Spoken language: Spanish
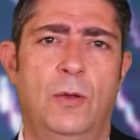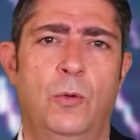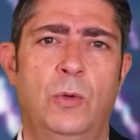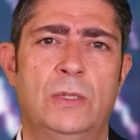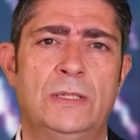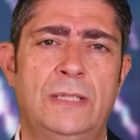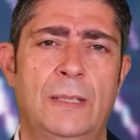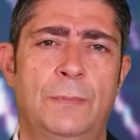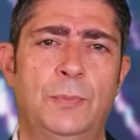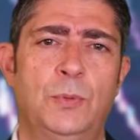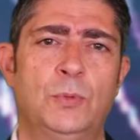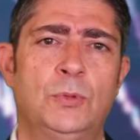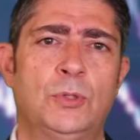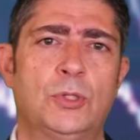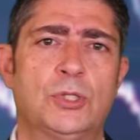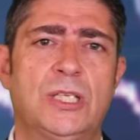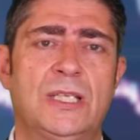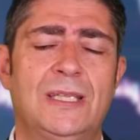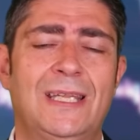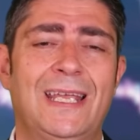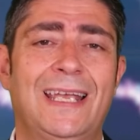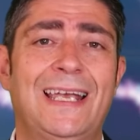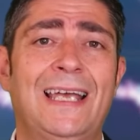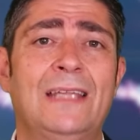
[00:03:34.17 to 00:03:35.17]
50
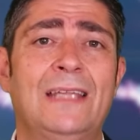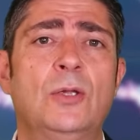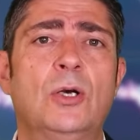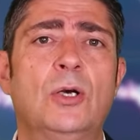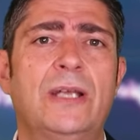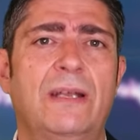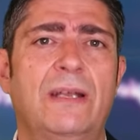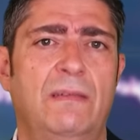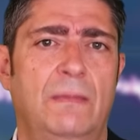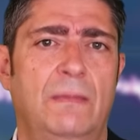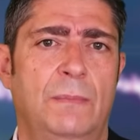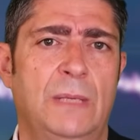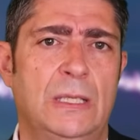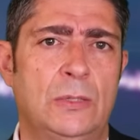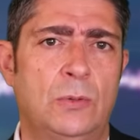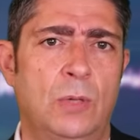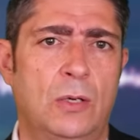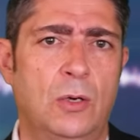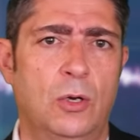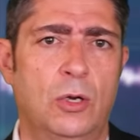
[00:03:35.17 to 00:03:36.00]
puntos indicando crecimiento